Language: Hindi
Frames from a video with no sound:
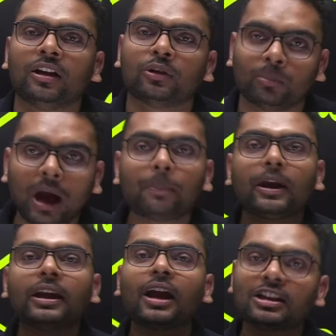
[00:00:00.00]
माफ
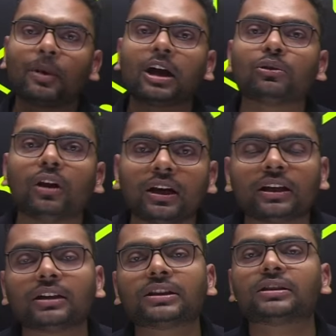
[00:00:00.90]
करिएगा इस बार तो
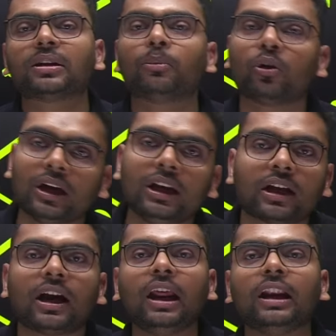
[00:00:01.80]
एग्रीकल्चर संभव नहीं लग
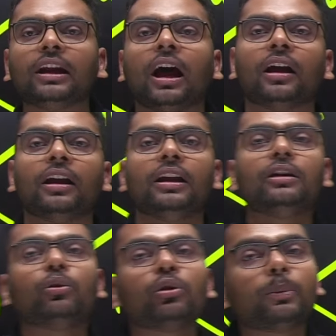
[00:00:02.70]
रहा है लेकिन हाँ इन
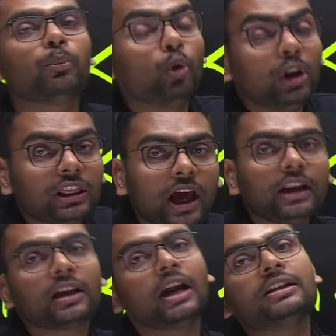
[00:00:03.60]
लोगों की पूरी तैयारी
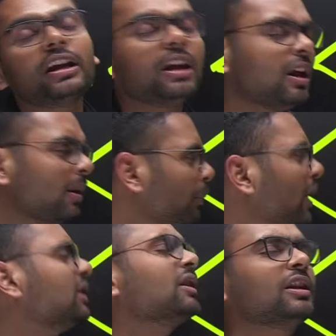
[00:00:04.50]
कराई जाएगी
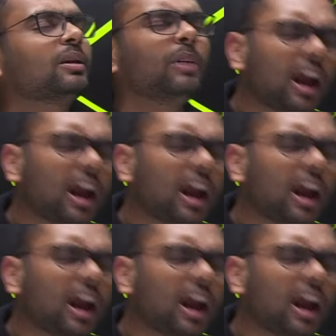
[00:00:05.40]
बेहतर तरीके मेरा